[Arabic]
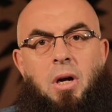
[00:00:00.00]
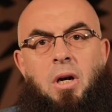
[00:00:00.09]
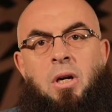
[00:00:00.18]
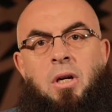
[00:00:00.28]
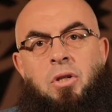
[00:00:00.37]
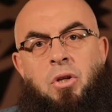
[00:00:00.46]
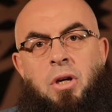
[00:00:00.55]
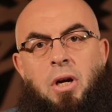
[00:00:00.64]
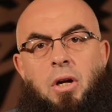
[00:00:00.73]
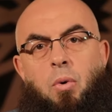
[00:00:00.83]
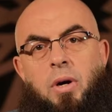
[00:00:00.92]

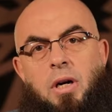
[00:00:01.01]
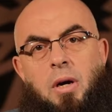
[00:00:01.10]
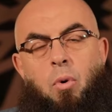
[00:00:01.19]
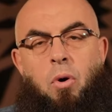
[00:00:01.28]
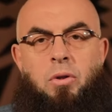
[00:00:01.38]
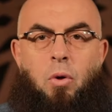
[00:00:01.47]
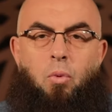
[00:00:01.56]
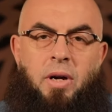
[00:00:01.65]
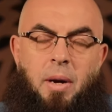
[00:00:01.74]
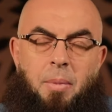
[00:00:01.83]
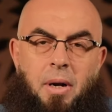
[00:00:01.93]
يستطيع ان هو يركب الحصان
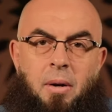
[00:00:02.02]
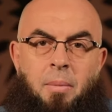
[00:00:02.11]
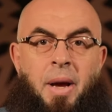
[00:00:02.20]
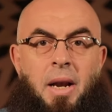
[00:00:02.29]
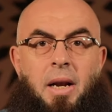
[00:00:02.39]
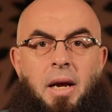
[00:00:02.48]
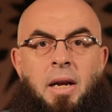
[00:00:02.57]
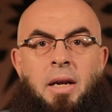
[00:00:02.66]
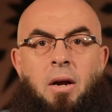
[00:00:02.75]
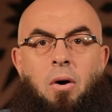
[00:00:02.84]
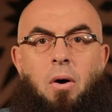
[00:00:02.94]
والجمل بل
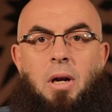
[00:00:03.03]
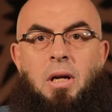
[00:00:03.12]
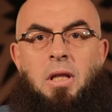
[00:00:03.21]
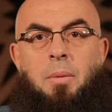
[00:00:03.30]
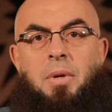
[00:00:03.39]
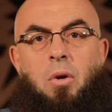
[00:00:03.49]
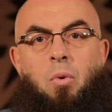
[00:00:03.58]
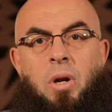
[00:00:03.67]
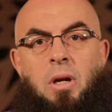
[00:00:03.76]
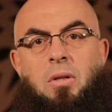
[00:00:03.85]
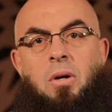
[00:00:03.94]
ان خالد بن
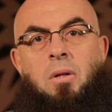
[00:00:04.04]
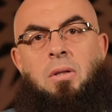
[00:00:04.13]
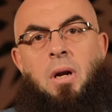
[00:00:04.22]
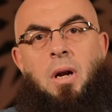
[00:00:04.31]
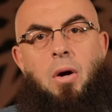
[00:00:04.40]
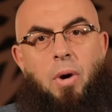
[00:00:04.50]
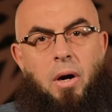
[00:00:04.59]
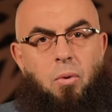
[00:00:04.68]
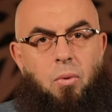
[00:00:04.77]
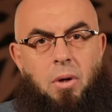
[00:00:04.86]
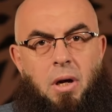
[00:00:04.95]
الوليد رضي الله
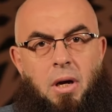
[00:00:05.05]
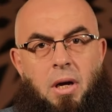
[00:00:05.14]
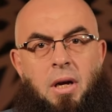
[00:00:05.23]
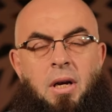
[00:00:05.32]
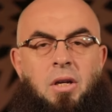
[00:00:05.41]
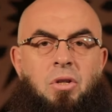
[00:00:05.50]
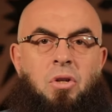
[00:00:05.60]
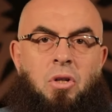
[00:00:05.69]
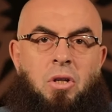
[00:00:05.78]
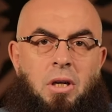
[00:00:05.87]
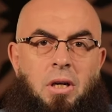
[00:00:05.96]
عنه
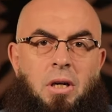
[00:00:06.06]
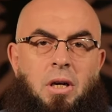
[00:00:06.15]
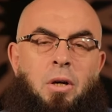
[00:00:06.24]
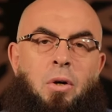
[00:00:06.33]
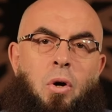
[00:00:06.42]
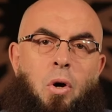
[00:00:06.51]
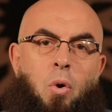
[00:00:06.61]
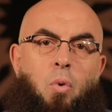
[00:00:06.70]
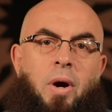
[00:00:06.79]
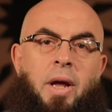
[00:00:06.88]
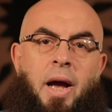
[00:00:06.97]
يستطيع ان
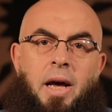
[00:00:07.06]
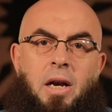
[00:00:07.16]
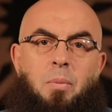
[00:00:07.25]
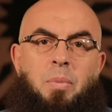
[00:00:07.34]
هو يحارب